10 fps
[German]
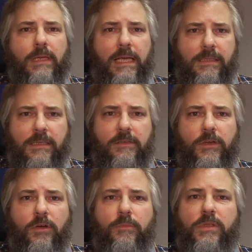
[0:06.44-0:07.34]
Herzlich
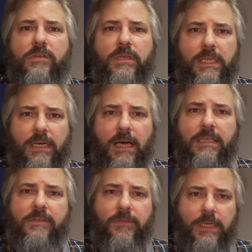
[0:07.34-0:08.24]
willkommen zu ihr
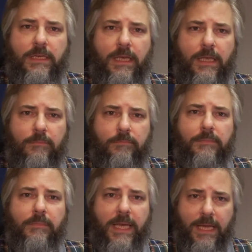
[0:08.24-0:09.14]
hartz4.de.
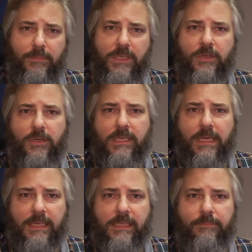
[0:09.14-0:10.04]
Mein Name ist
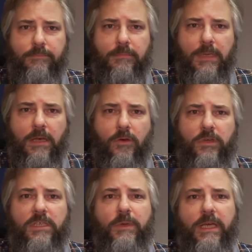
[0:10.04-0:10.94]
Thorsten Hassipen
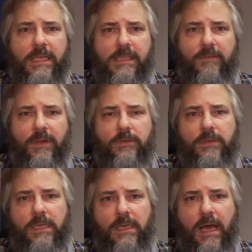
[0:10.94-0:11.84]
und ich bin Rechtsanwalt
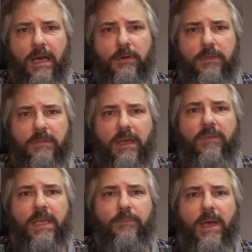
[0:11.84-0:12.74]
und Inhaber der
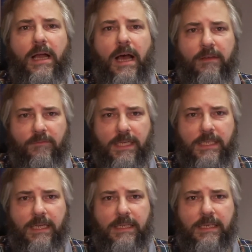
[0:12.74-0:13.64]
Wegberger
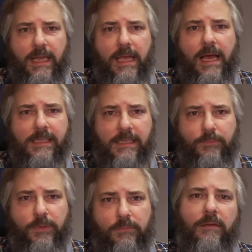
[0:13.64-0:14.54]
Anwaltskanzlei
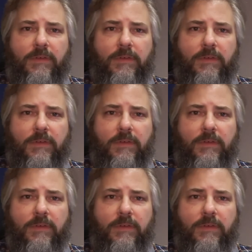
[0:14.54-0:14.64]
Hassipen.